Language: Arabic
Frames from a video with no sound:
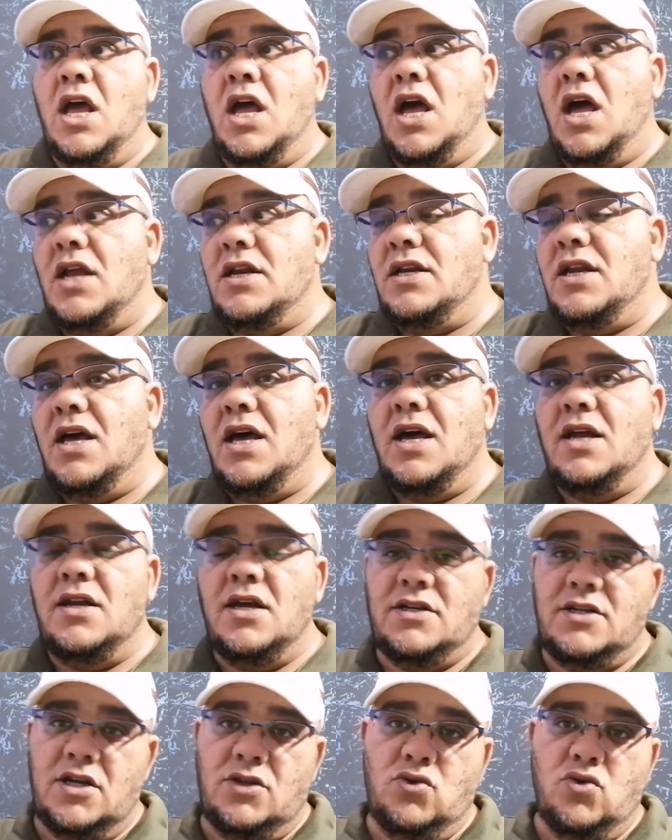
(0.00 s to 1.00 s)
أنها
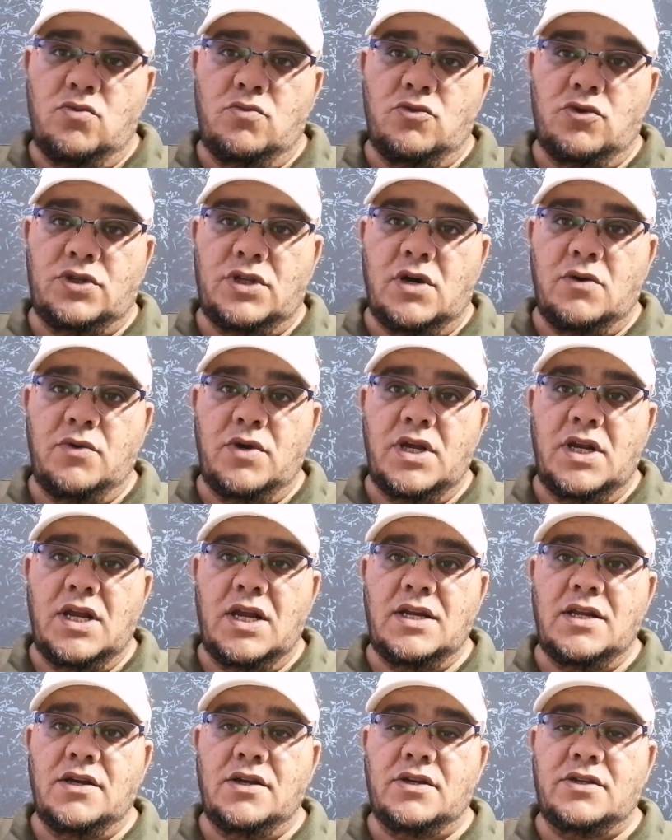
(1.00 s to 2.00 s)
لا تدوم
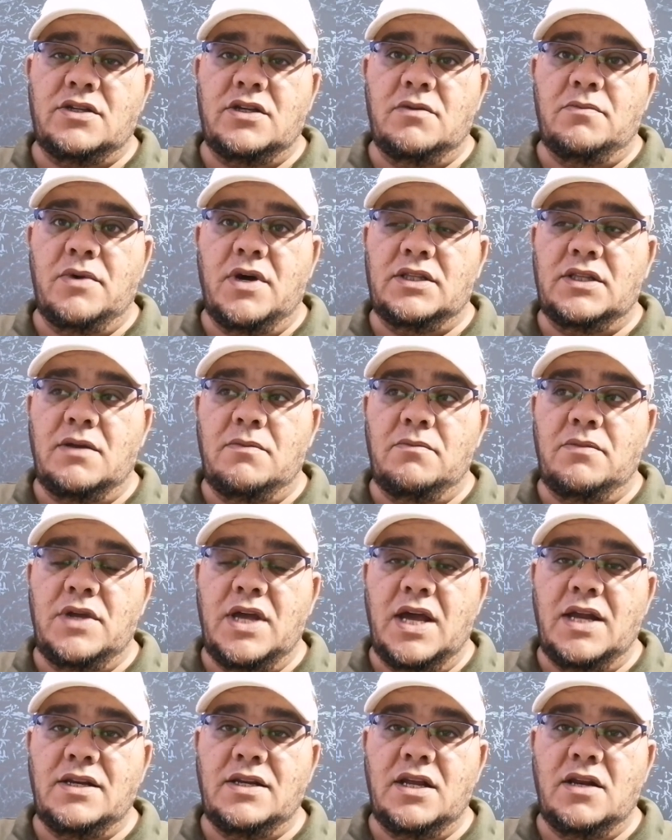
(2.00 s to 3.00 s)
طويلا ارتباطا
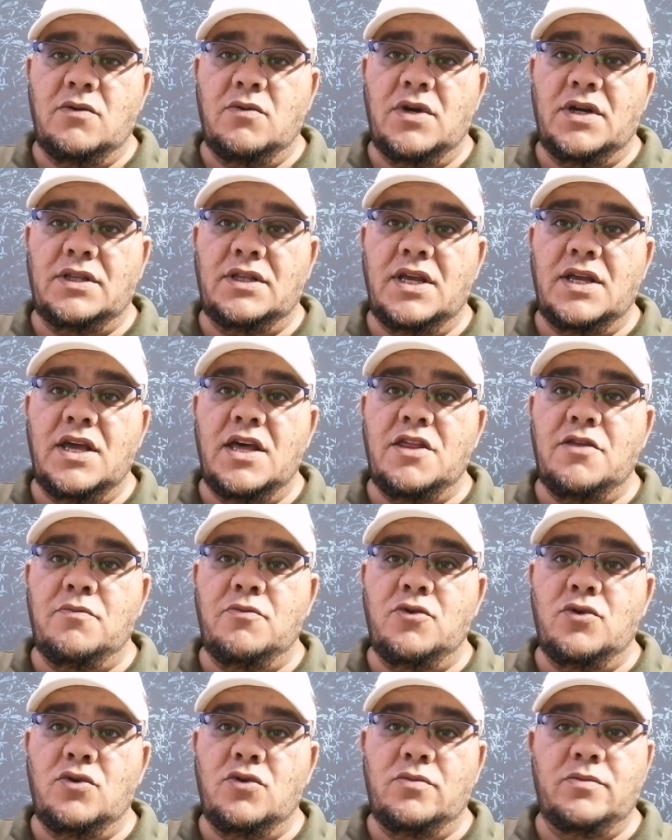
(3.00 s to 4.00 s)
بأن الورد
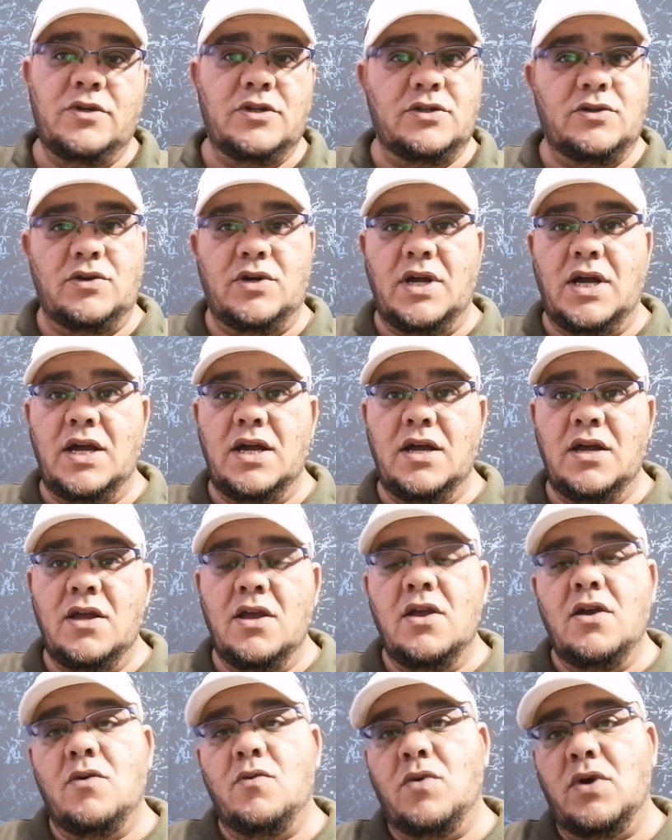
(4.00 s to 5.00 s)
يذبل بسرعة
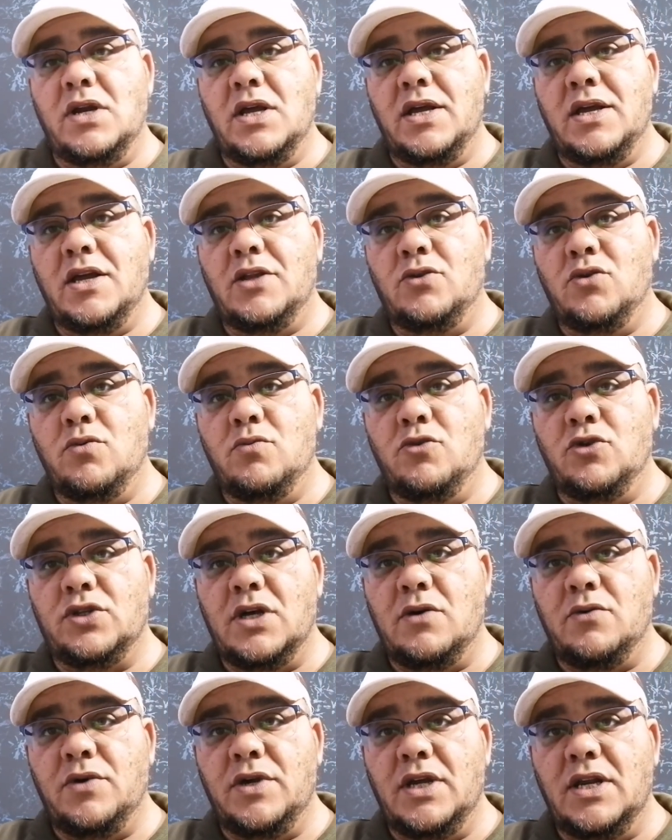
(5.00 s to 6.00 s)
ولا يدوم
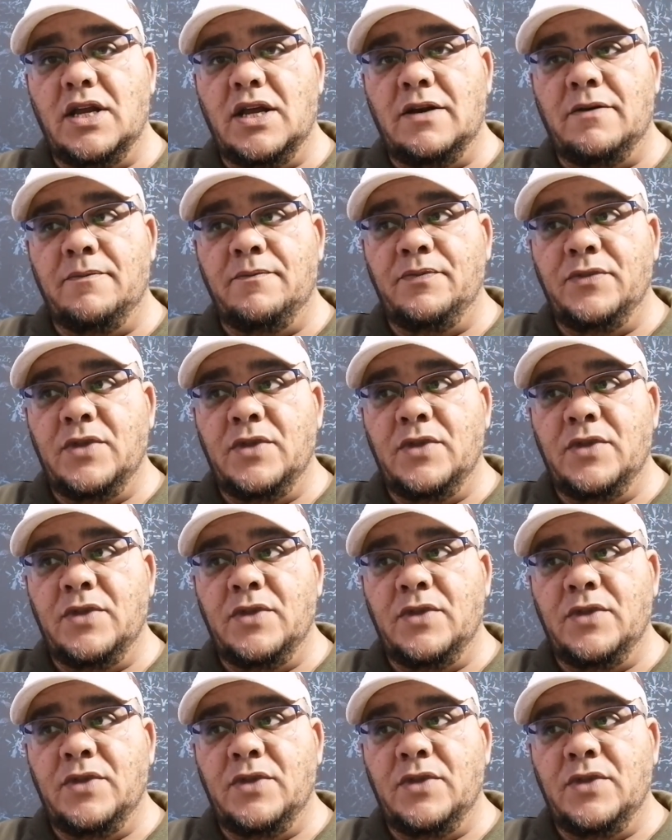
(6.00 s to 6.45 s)
طويلا